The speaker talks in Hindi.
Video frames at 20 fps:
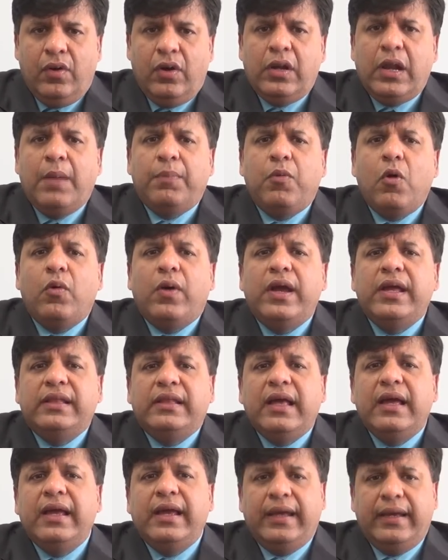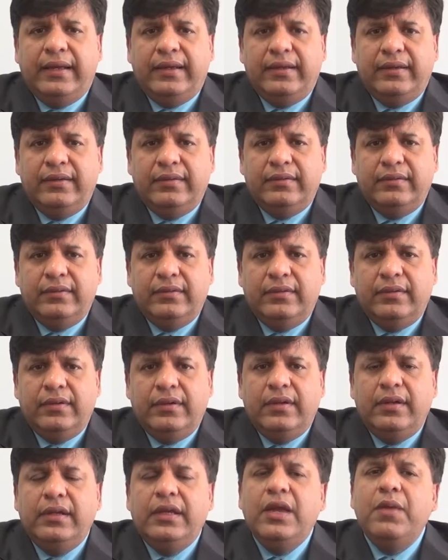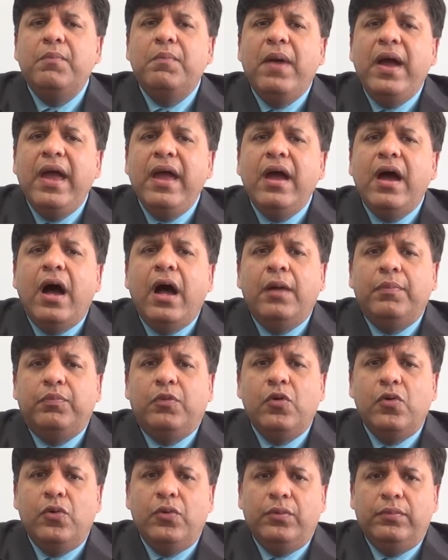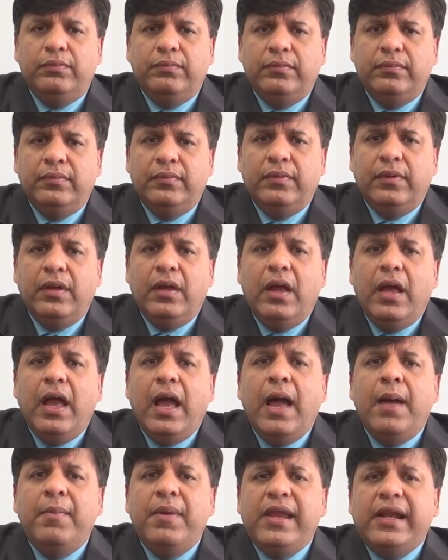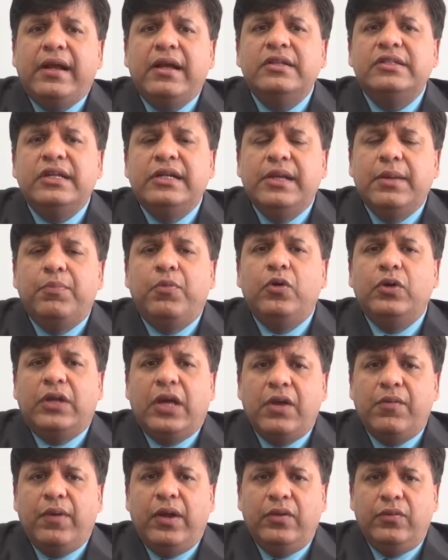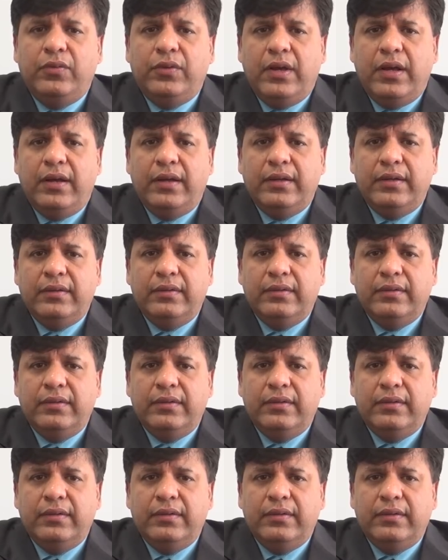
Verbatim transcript: और आपको कहता है कि मैं आपको अमेरिका से डिपोर्ट करवा दूंगा